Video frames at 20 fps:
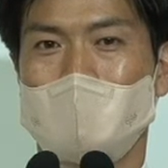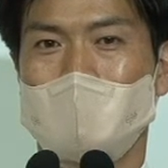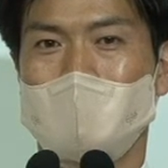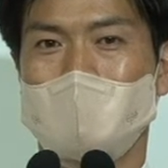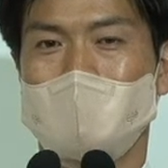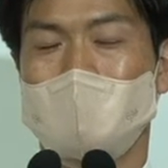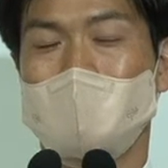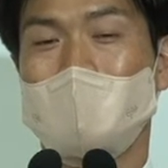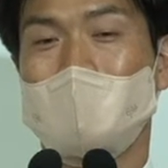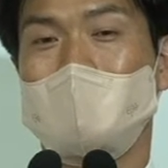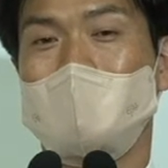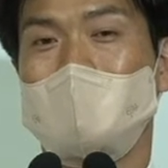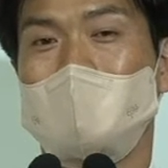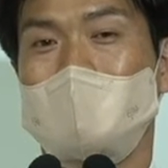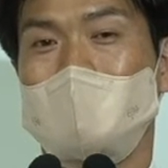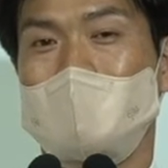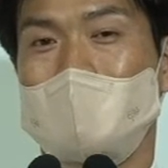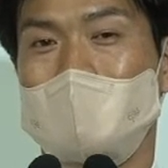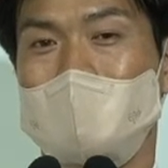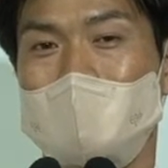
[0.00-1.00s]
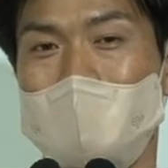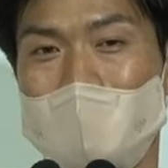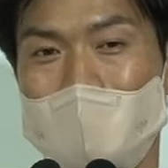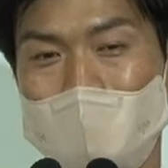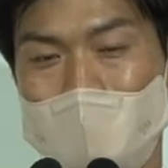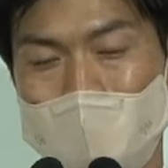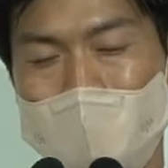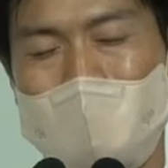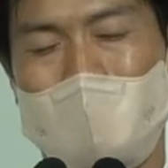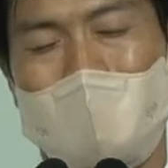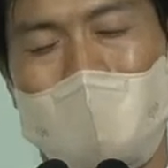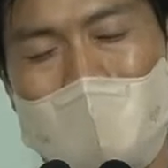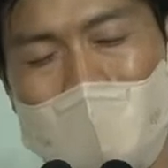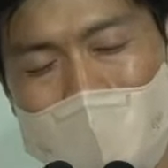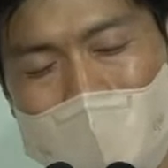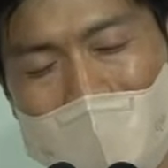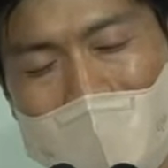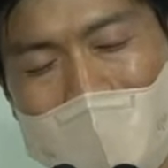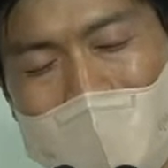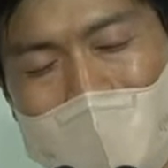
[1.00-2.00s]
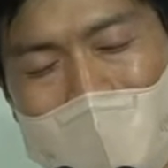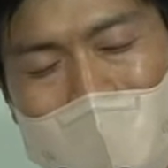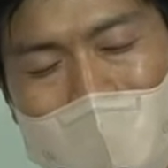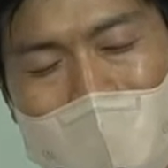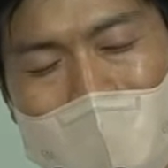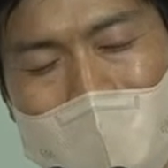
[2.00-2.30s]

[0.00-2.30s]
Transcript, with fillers: 그 가정은 잘 살 수는 있지만